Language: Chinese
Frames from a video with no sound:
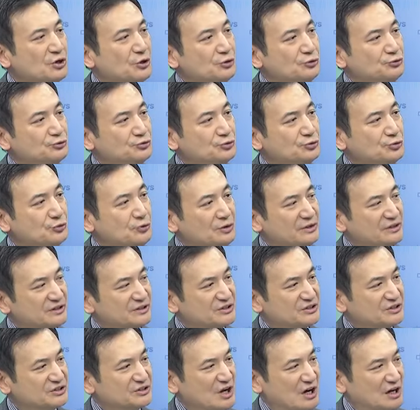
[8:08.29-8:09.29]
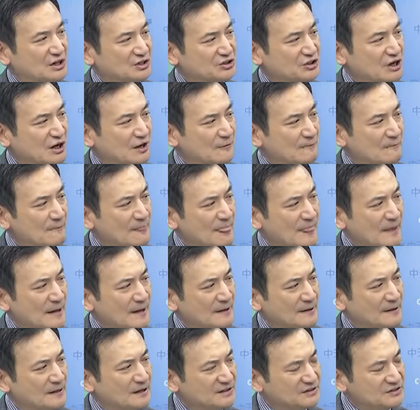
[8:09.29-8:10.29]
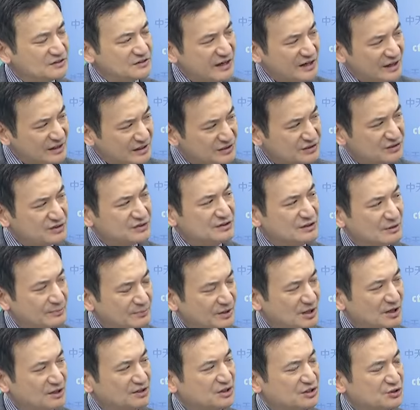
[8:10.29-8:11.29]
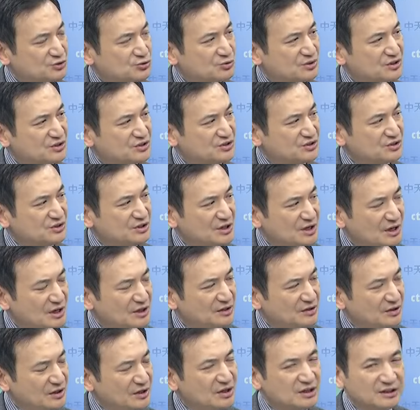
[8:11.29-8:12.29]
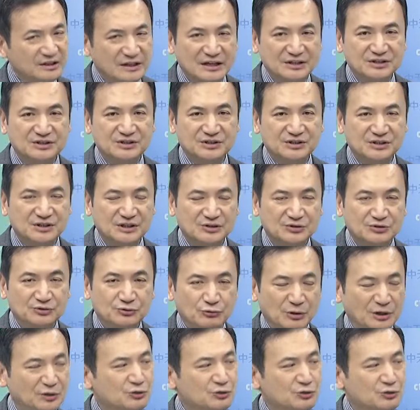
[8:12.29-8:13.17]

军火的这个厂商，那这一次呢比较特殊的是，第一个它是援